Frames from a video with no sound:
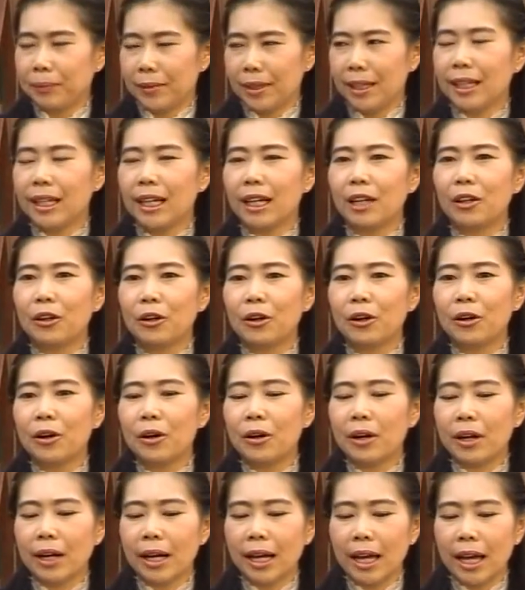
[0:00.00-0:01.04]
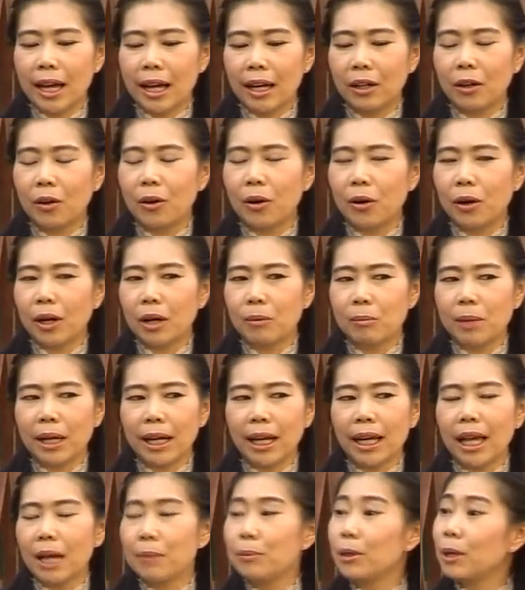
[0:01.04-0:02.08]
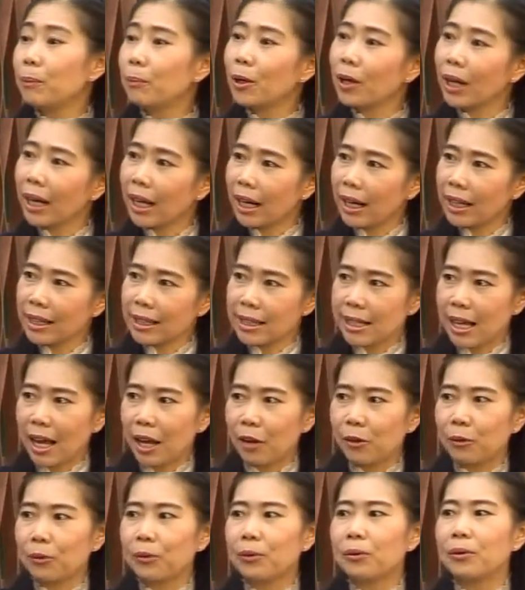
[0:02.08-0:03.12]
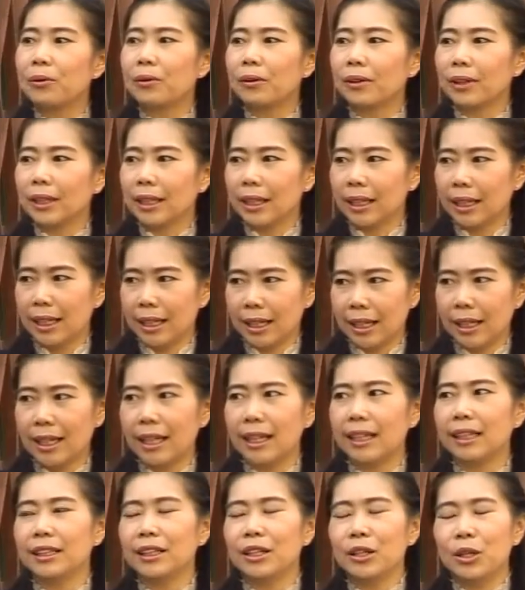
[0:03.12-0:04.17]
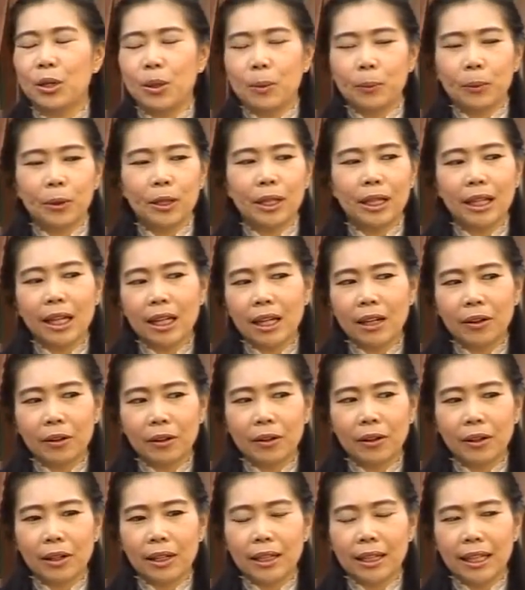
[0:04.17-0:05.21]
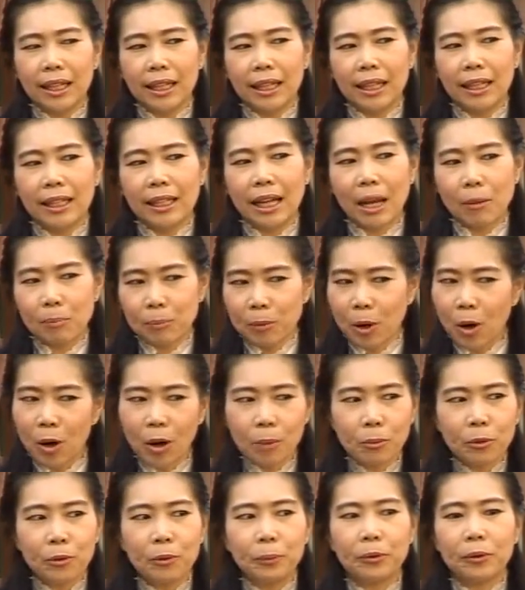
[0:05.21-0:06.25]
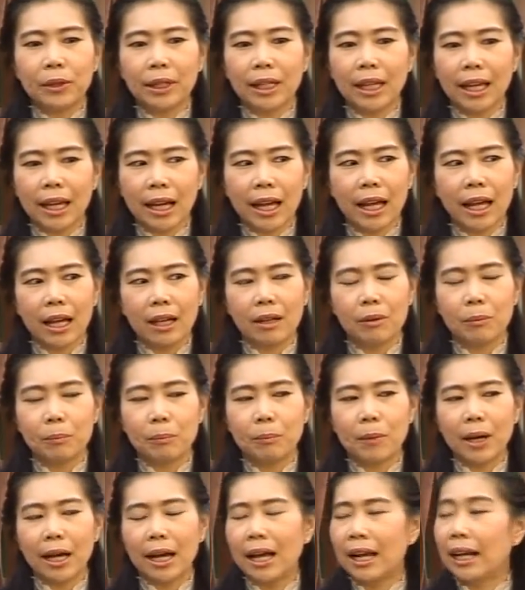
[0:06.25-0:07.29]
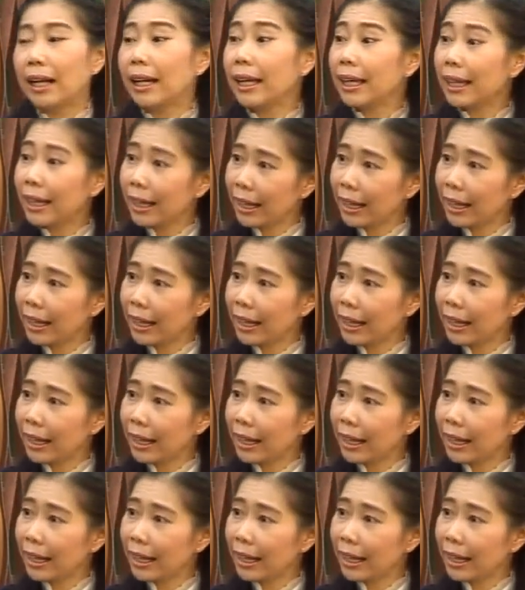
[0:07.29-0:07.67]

นะคะแล้วก็การออกกำลังกายเพื่อป้องกันรักษาโรคเนี่ยค่ะเพราะฉะนั้นเราก็เลยนำข้อมูลพวกนี้ค่ะมาลิง